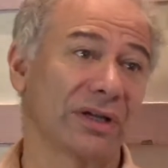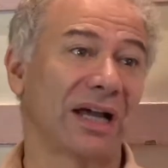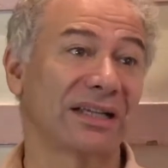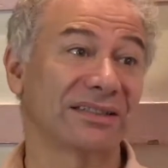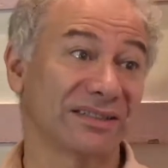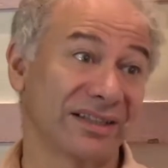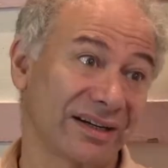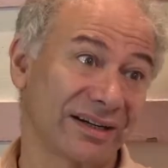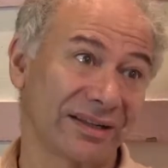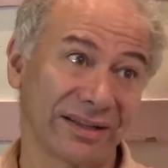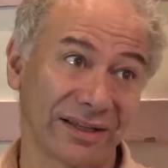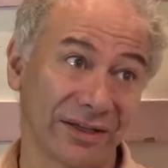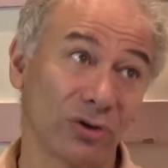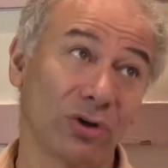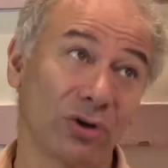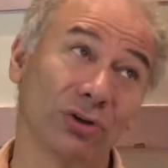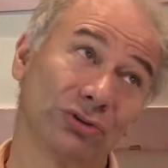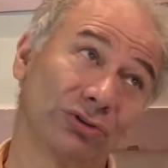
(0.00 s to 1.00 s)
hacer
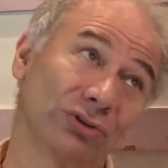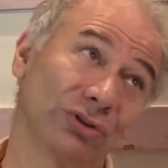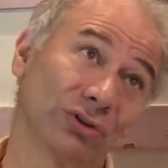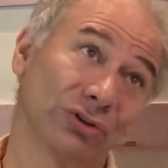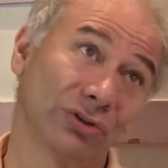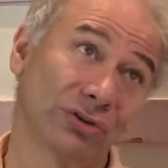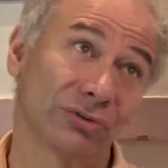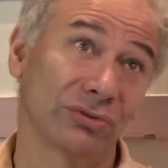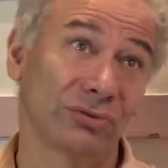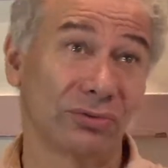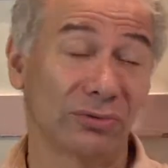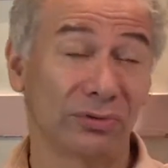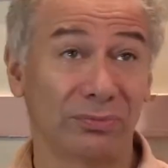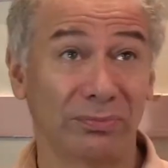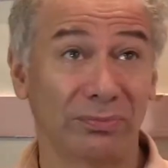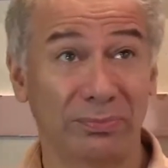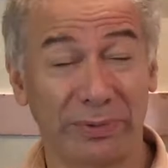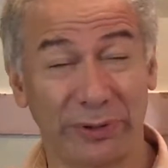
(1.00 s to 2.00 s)
de otro,
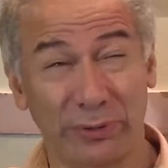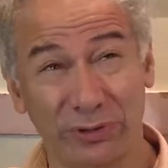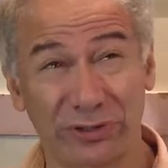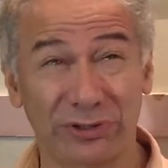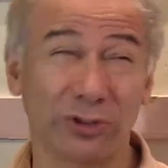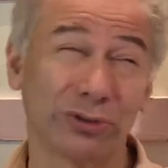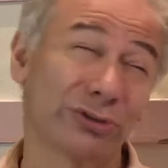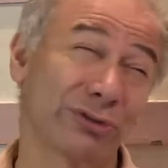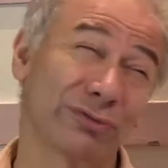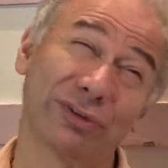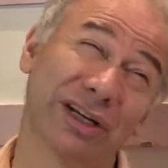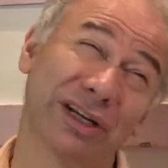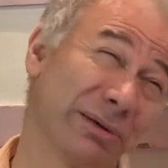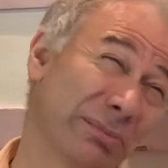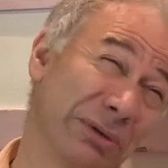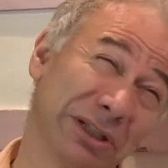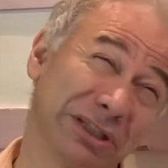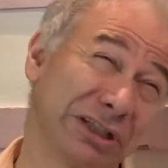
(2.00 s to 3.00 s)
pero ese otro
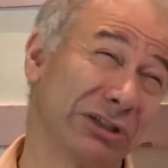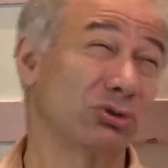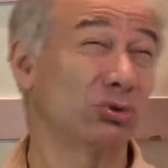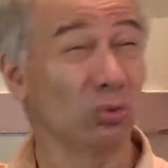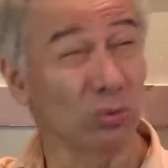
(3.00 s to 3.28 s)
finalmente es